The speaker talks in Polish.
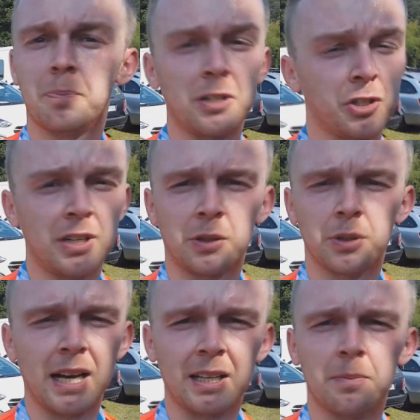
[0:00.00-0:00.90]
nie patrzeć na
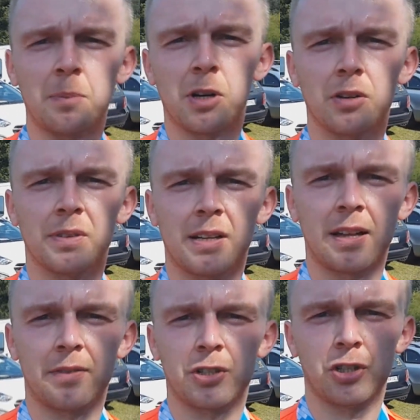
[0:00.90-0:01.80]
to, jaki mamy
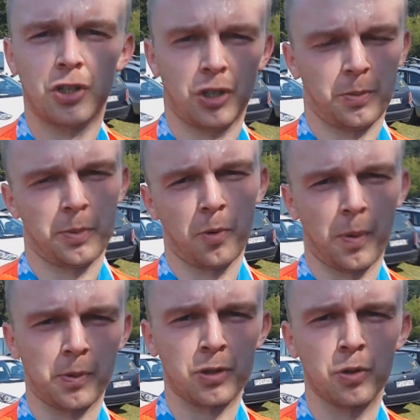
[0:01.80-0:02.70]
rower, najważniejsze, żeby
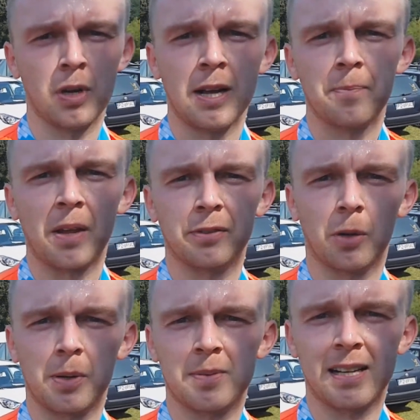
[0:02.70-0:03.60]
był po prostu
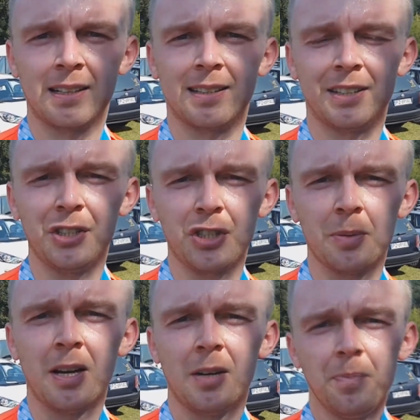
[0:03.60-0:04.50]
w dobrym stanie
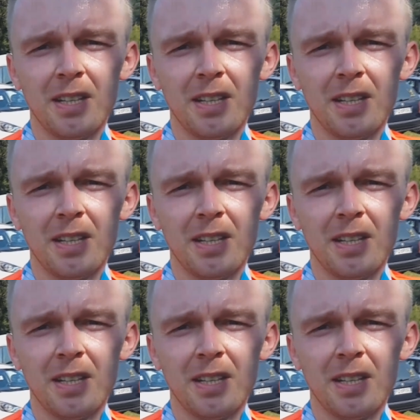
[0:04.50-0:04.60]
technicznym.